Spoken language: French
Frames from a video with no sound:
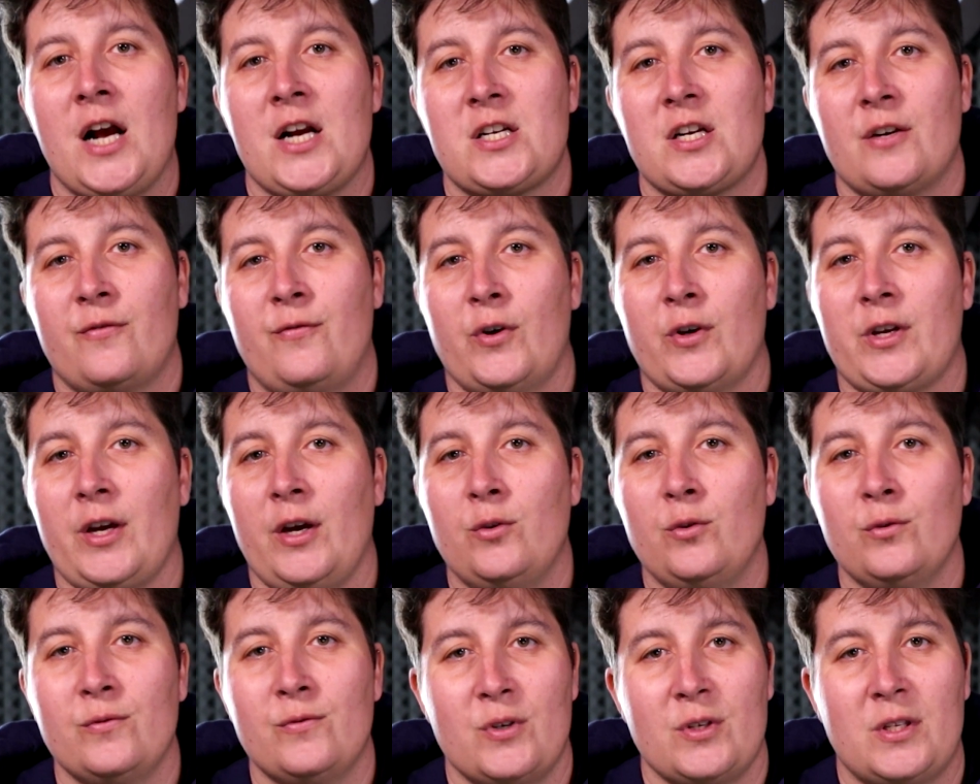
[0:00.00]
à chaque fois qu'il y
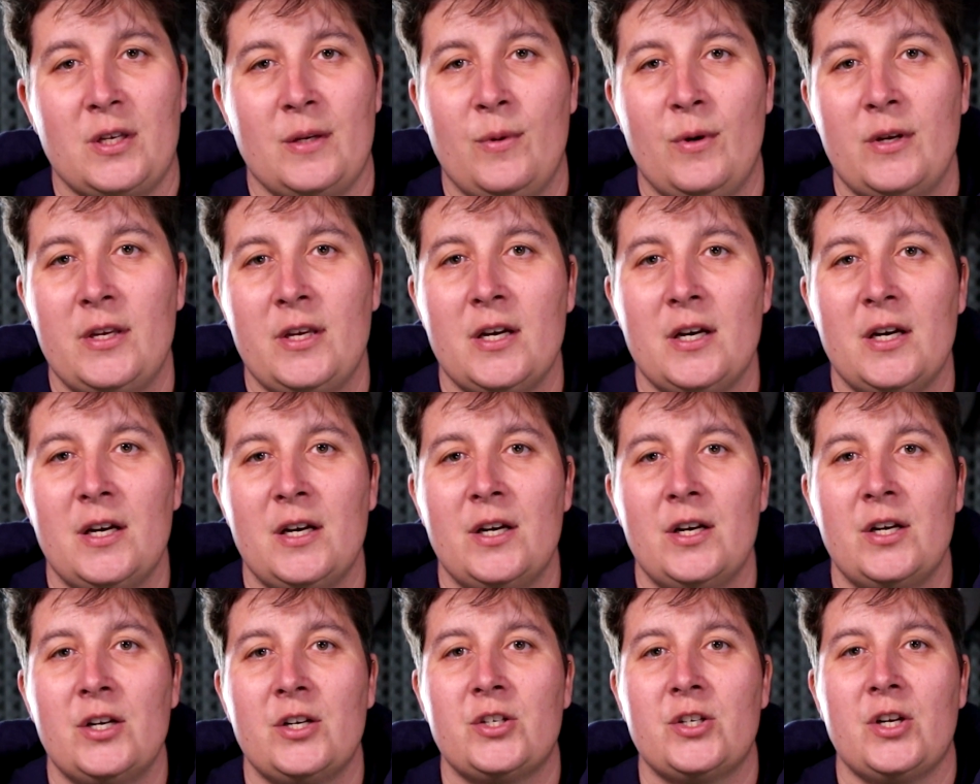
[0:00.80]
a un nouveau
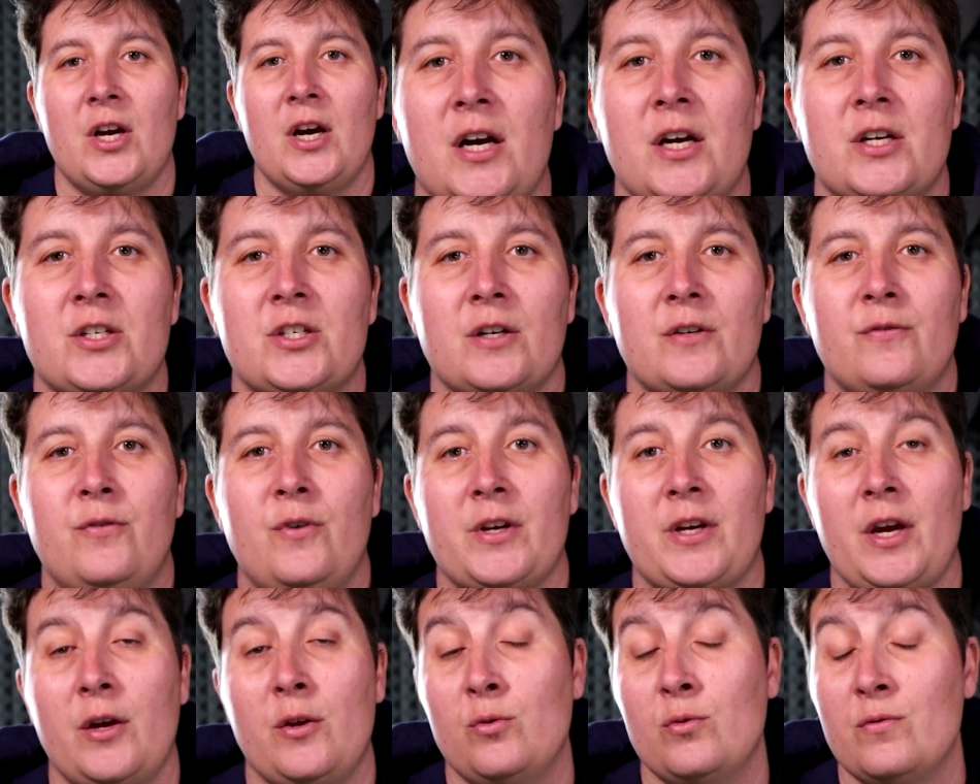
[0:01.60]
témoignage, à chaque
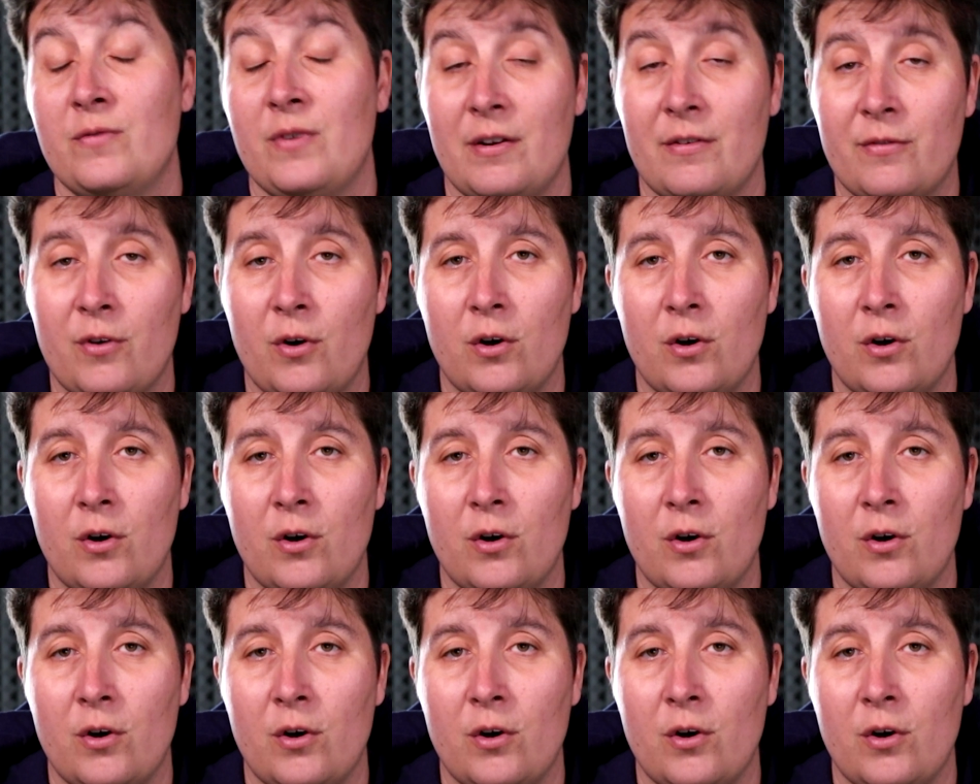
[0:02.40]
fois qu'il y a une nouvelle